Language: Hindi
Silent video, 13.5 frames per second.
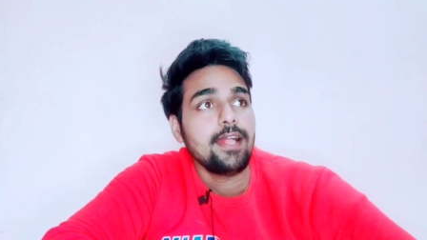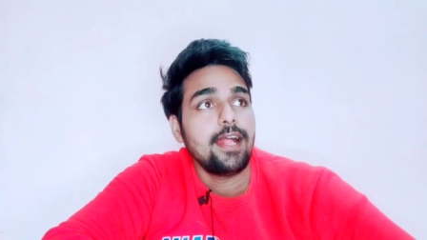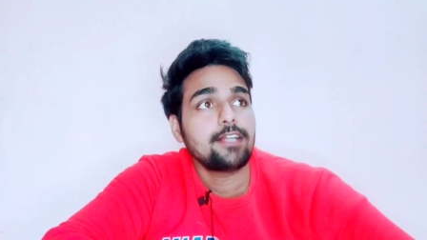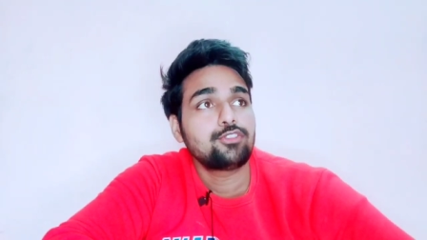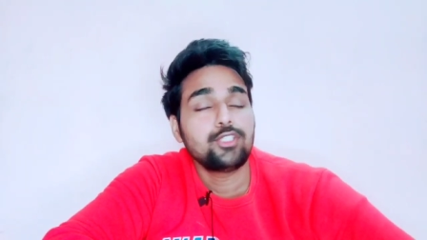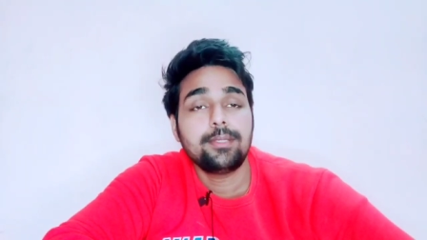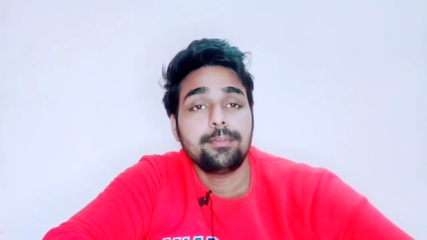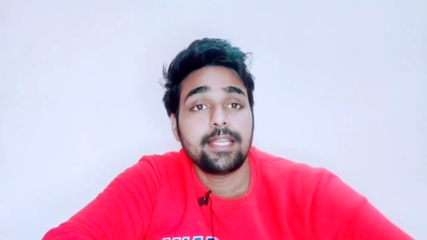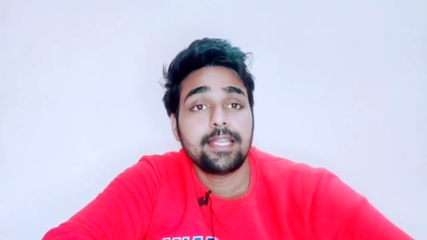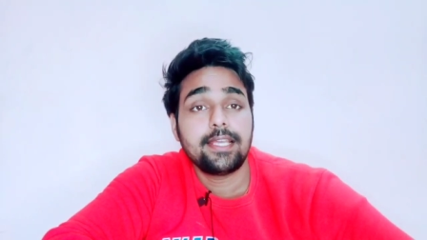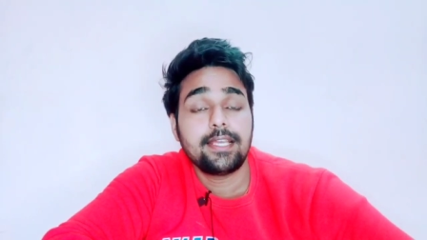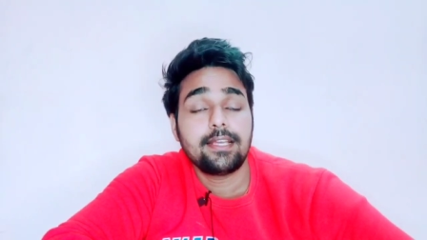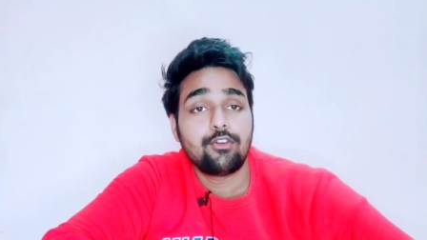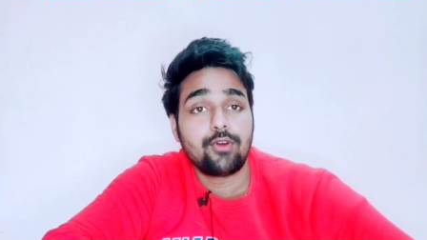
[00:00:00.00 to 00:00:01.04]
एक्चुअली
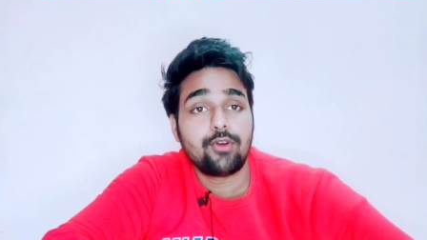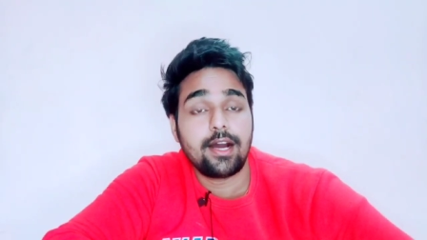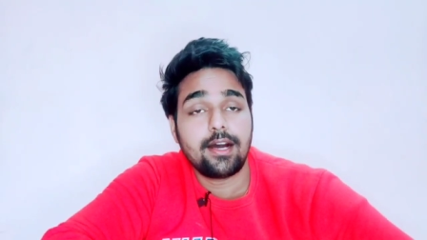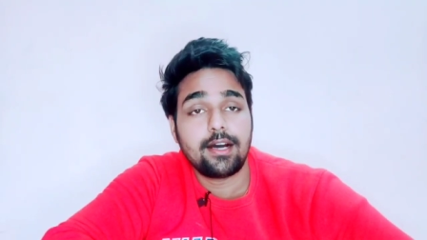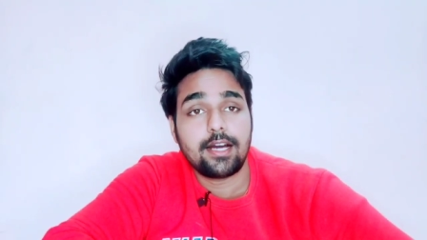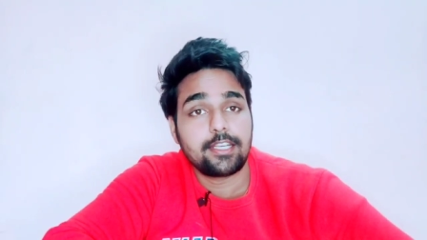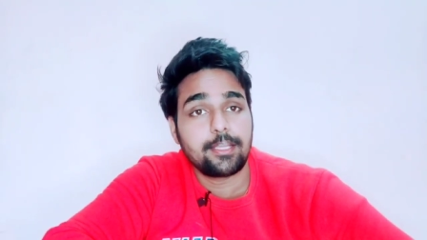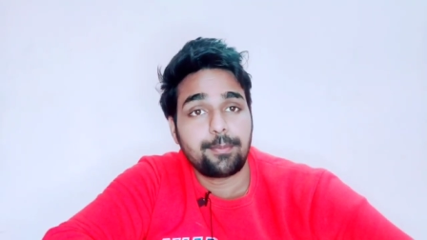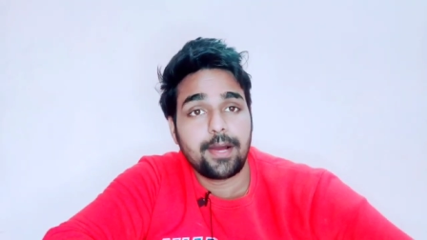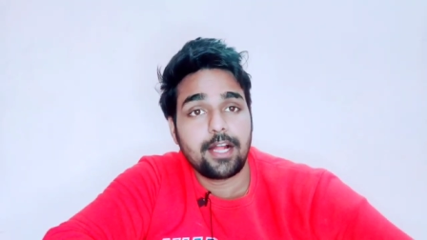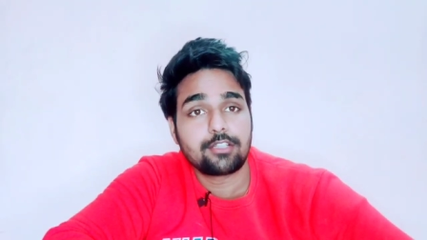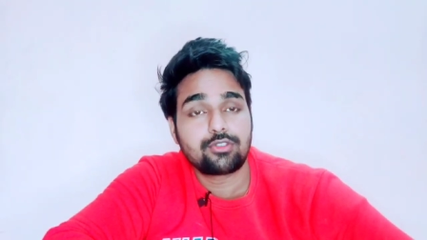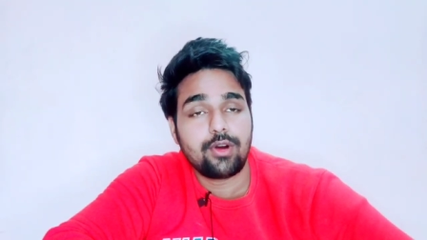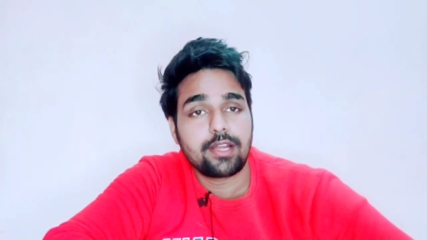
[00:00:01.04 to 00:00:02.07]
मैंने वहाँ
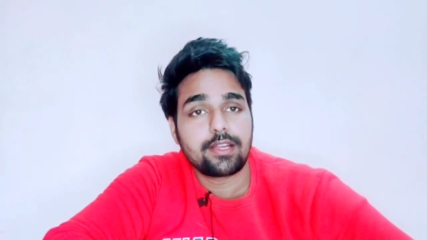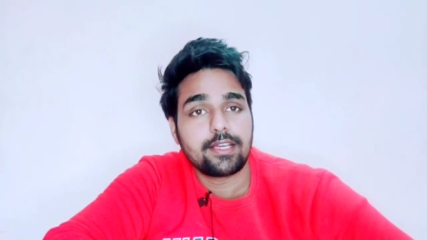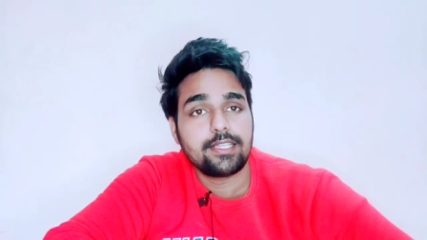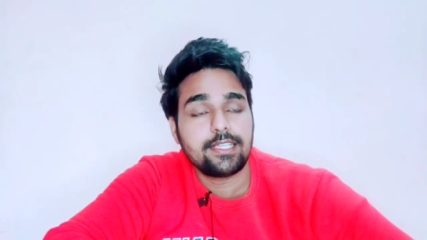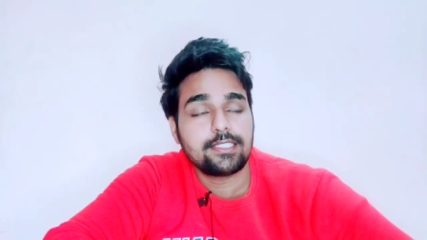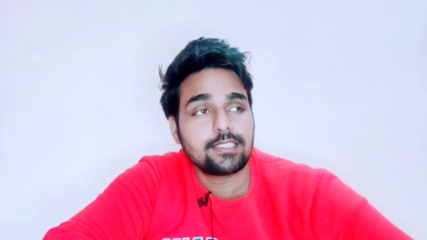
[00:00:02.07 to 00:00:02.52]
नेपाल तो आना ही है